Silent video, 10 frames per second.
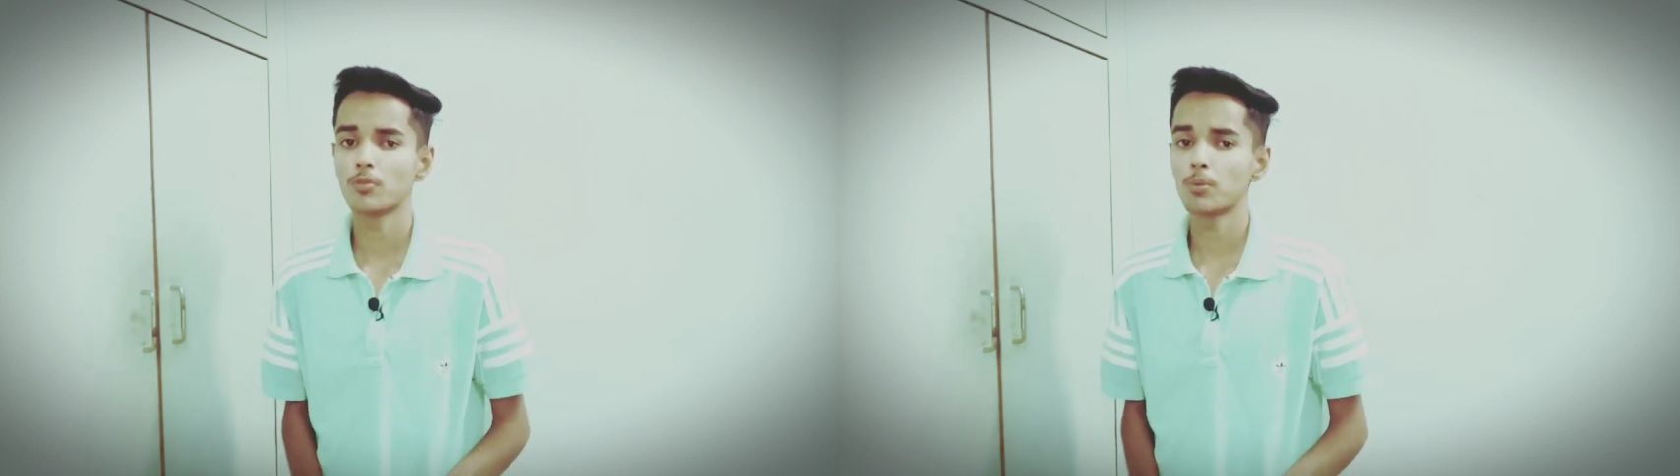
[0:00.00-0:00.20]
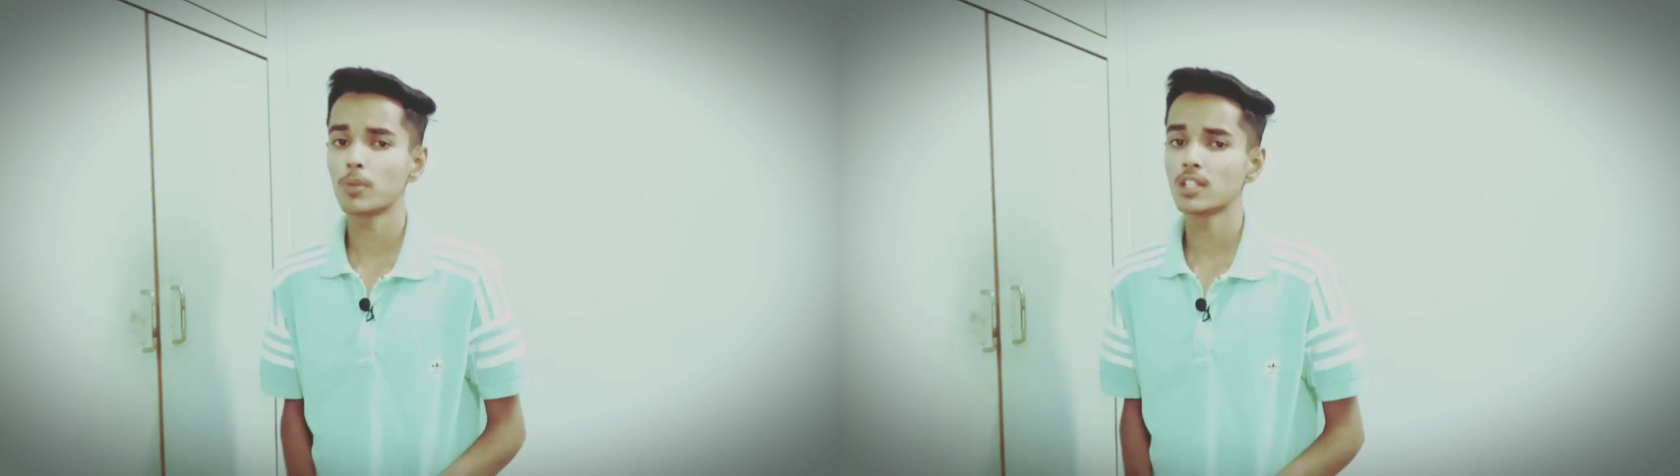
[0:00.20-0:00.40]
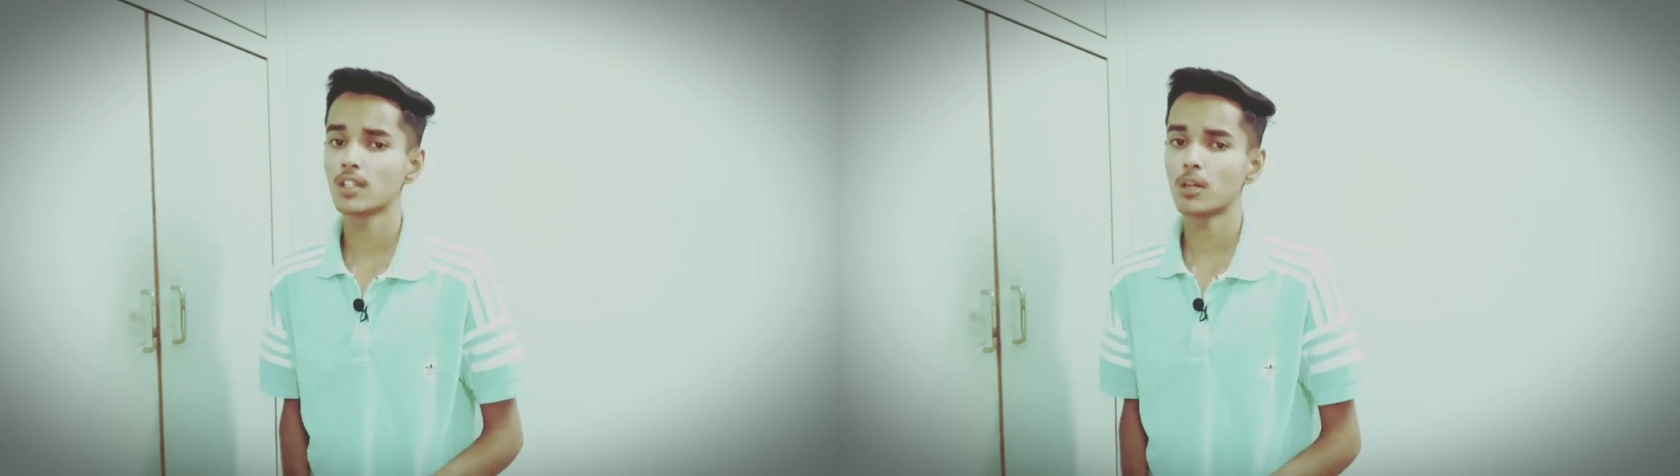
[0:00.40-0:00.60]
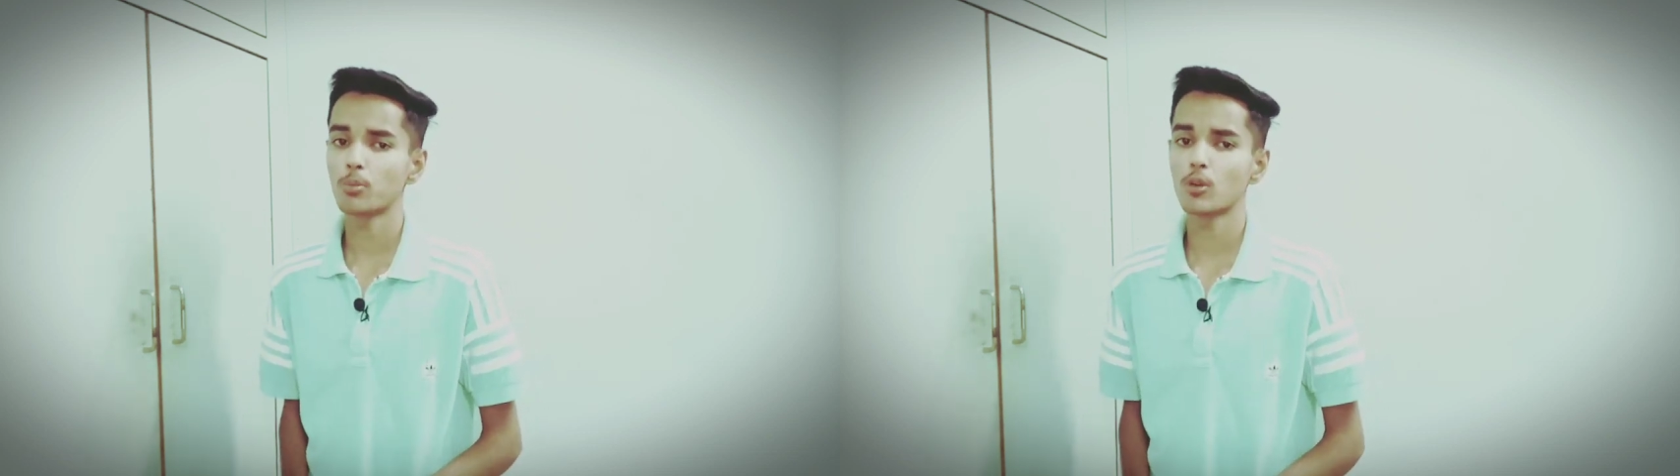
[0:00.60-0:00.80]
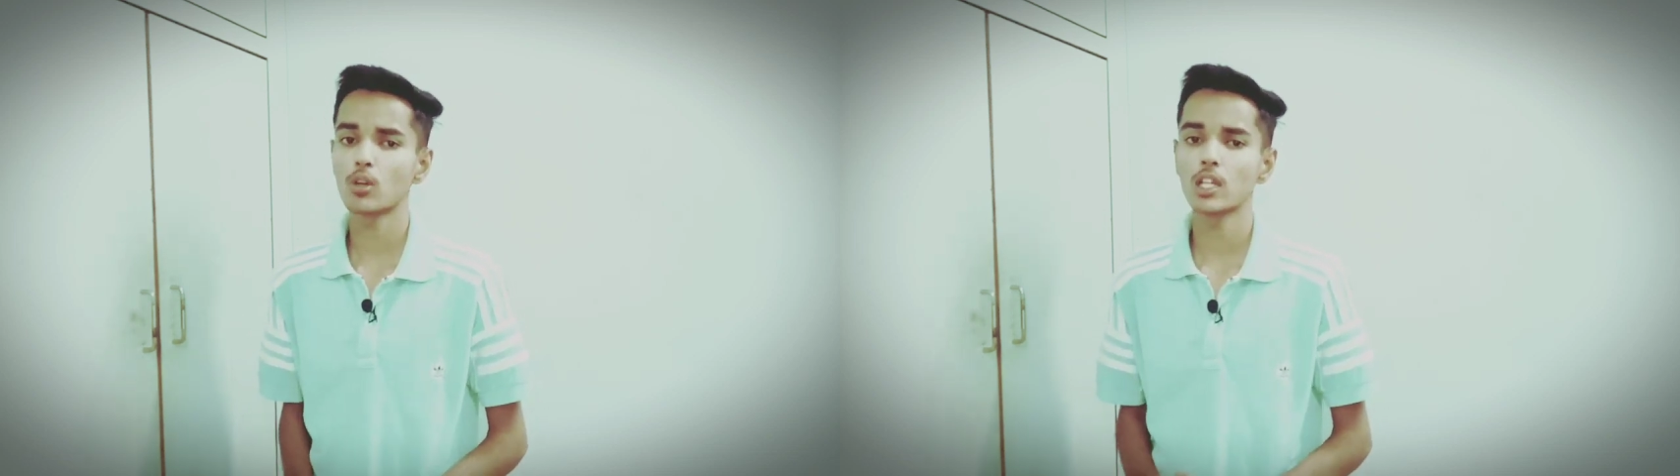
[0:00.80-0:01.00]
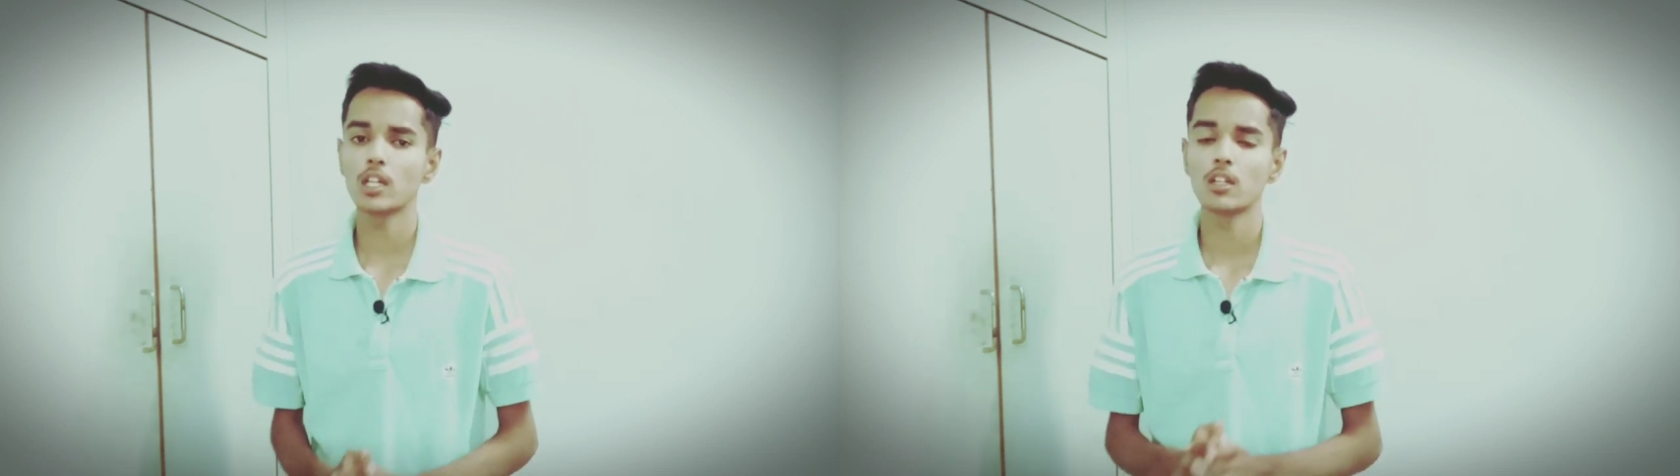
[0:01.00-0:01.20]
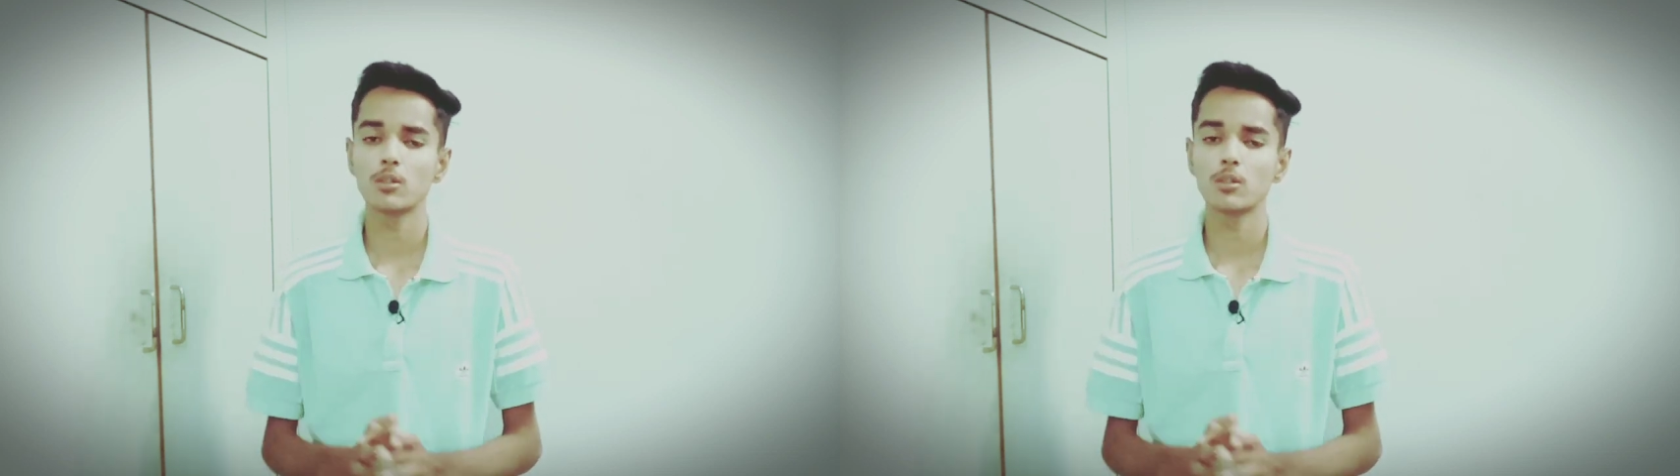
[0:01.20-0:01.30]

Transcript: वन प्लस एट प्रो के लिए